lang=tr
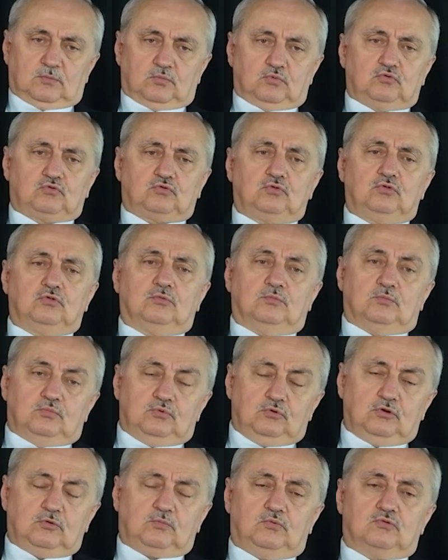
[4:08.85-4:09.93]
bu suyun
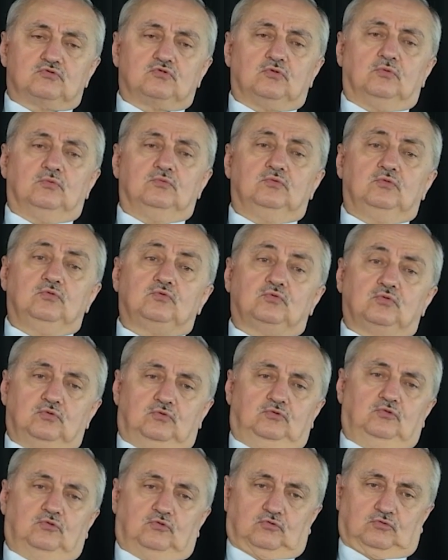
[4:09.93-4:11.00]
büyük bir çoğunluğu
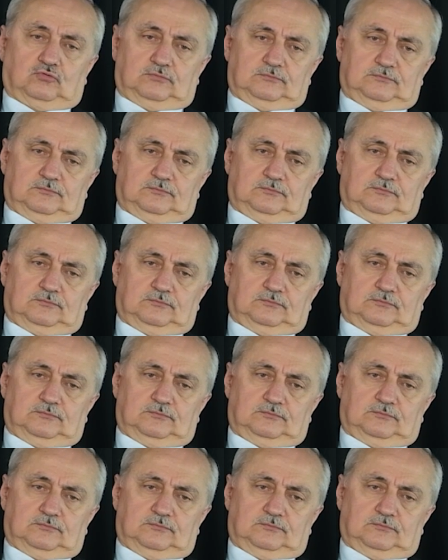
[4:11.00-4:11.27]
tuzlu su.